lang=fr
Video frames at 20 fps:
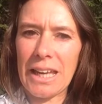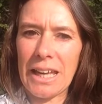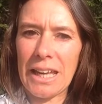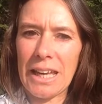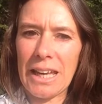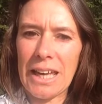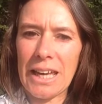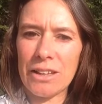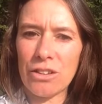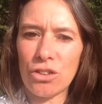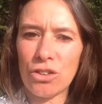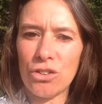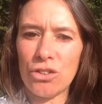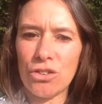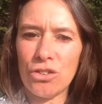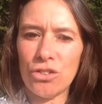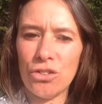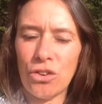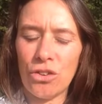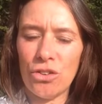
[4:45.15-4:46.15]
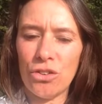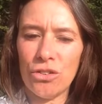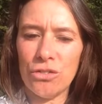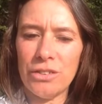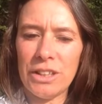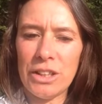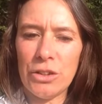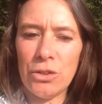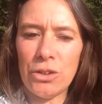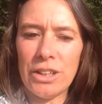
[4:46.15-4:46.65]
et être dans le
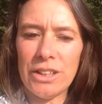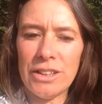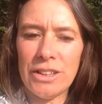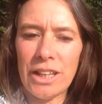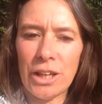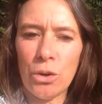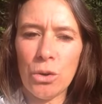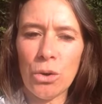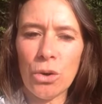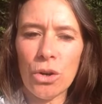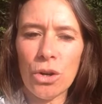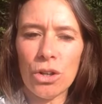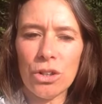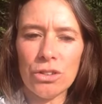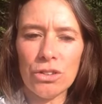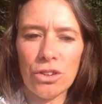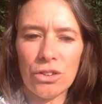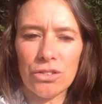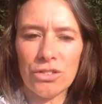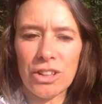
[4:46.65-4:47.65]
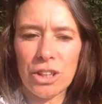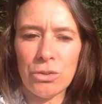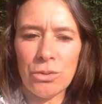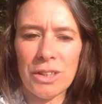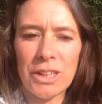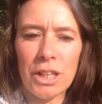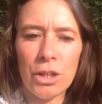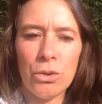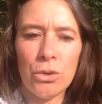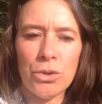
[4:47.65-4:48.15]
vide d'ego,
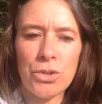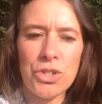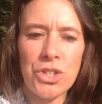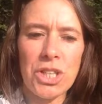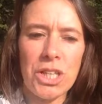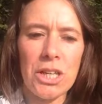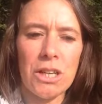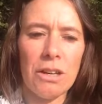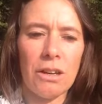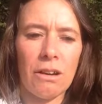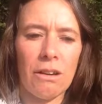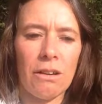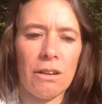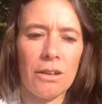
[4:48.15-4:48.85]
dénué d'ego, c'est